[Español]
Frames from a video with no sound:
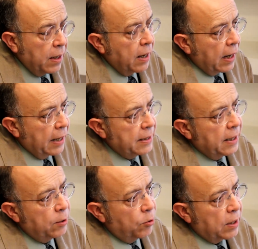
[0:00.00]
hay
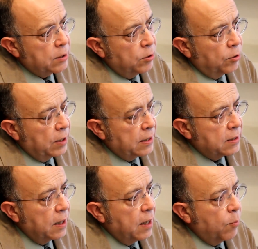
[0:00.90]
en
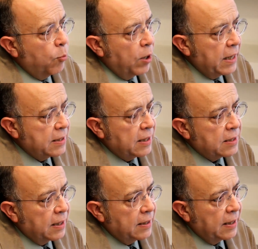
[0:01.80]
ocasiones molestias
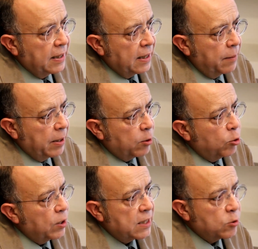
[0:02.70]
que tienen que ver
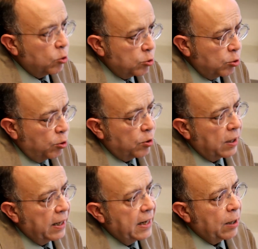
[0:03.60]
con escosor
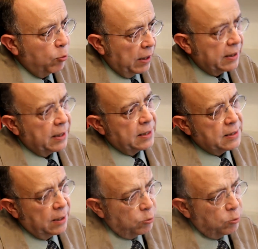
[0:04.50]
en la uretra, que es el